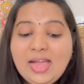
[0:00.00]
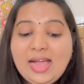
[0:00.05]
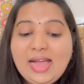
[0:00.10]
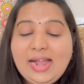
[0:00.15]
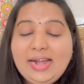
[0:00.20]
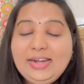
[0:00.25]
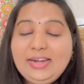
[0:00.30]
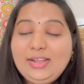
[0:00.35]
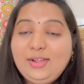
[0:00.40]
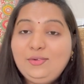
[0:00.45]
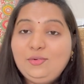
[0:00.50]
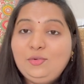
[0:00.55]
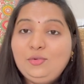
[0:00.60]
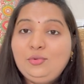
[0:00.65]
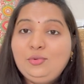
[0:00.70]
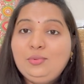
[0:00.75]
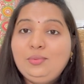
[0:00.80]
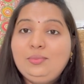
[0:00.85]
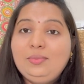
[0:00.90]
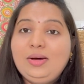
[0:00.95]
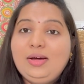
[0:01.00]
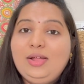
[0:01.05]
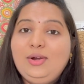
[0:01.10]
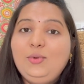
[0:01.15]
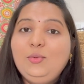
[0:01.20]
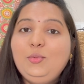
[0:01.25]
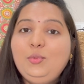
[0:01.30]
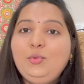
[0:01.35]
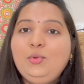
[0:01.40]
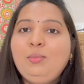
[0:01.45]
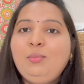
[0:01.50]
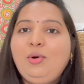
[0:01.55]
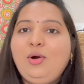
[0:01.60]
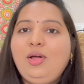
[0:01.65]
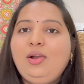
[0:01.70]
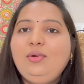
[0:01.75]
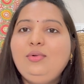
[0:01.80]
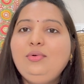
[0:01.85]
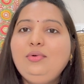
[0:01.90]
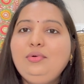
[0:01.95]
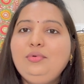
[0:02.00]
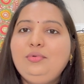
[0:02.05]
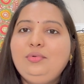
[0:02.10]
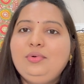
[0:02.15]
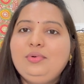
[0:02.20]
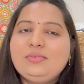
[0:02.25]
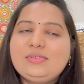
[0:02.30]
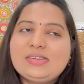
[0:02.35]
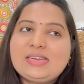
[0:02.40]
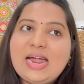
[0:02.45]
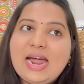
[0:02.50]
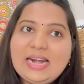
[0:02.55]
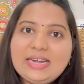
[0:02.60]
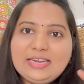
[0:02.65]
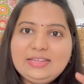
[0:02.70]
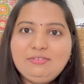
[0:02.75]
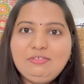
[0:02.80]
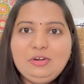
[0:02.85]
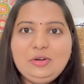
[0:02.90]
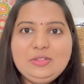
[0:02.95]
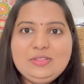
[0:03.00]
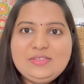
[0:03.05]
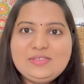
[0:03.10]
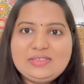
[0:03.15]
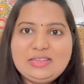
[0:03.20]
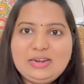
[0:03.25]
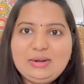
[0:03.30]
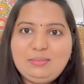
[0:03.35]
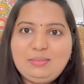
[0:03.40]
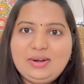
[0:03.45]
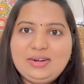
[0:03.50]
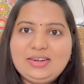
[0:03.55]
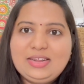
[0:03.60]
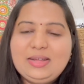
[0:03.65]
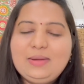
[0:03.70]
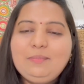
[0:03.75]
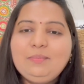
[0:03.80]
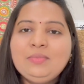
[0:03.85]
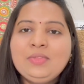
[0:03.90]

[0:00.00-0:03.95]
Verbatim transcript: అండ్ నేను లూలు మాల్ స్టార్టింగ్ వీడియో తీసాను అనమాట